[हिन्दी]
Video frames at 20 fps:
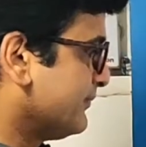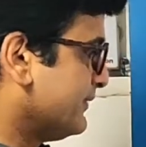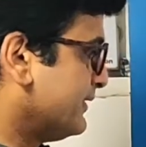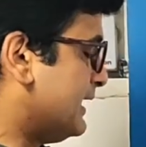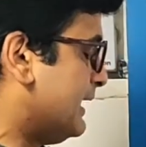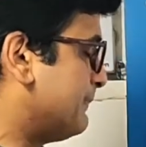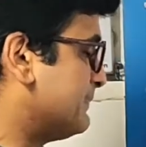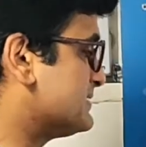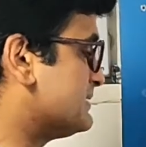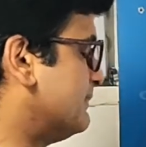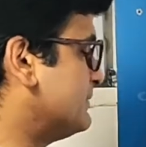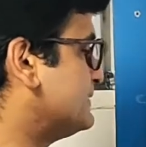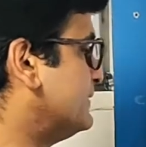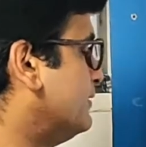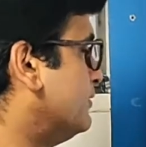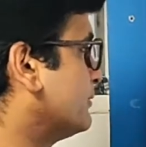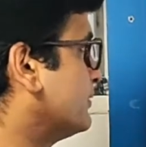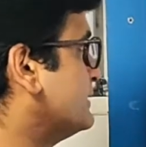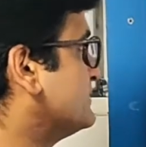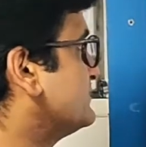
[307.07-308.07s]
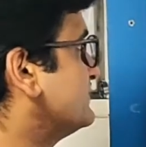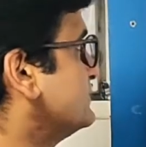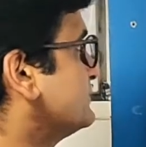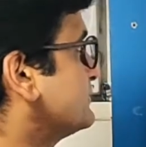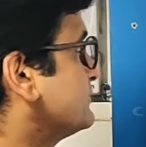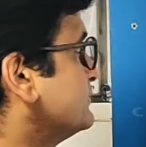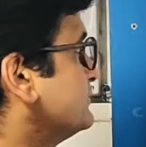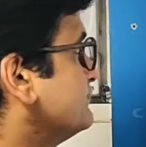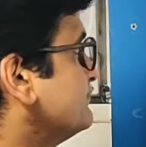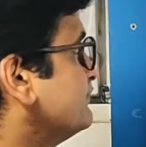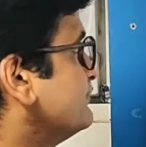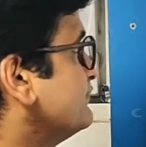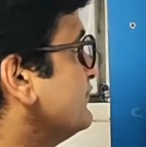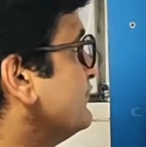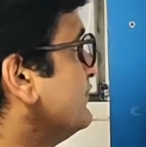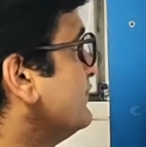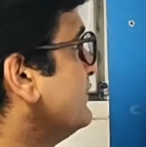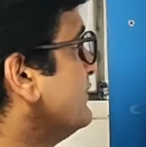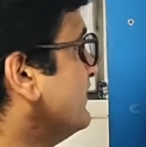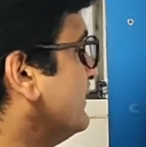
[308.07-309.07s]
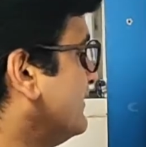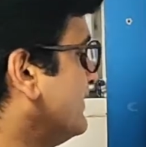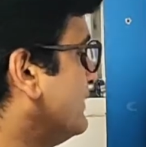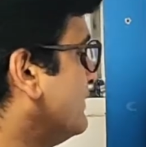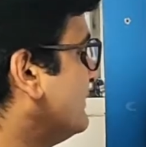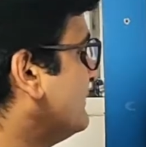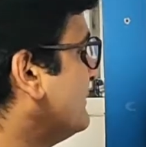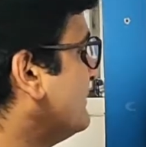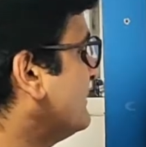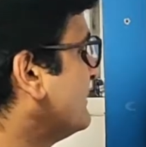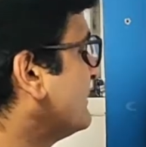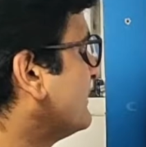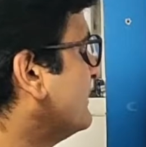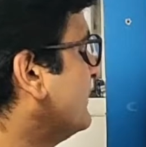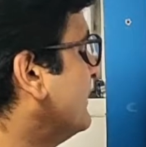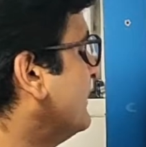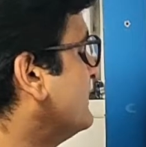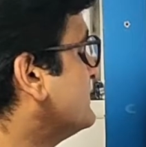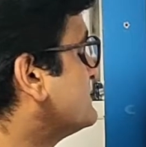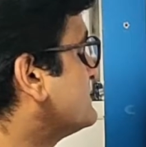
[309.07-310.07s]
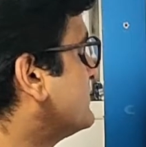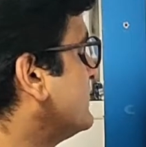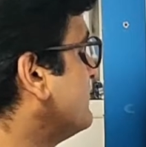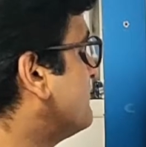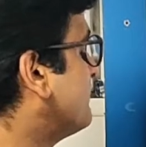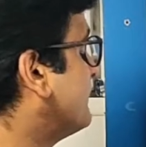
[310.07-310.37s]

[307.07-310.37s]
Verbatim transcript: यहां पे समझना होगा इस चीज को कि थ्री